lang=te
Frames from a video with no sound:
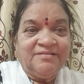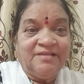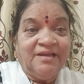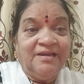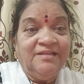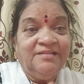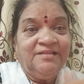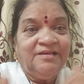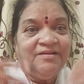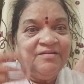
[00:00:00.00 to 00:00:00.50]

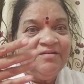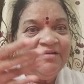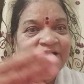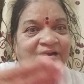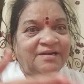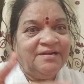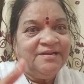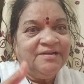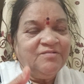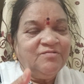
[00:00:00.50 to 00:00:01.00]
తల్లిదండ్రుల
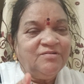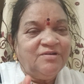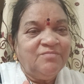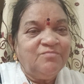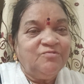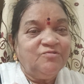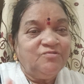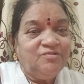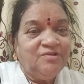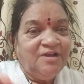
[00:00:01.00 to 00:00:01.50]
కంటే కూడా
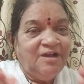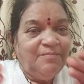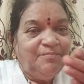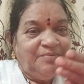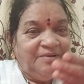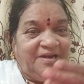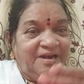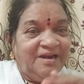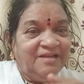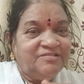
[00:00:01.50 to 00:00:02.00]
ముందుగా
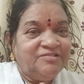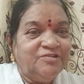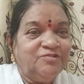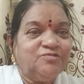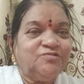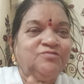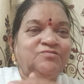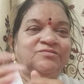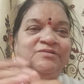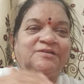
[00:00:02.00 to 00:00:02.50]
పిల్లలకు
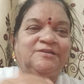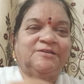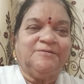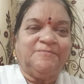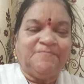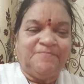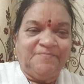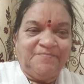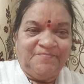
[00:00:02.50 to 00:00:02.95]
తెలుస్తుందండి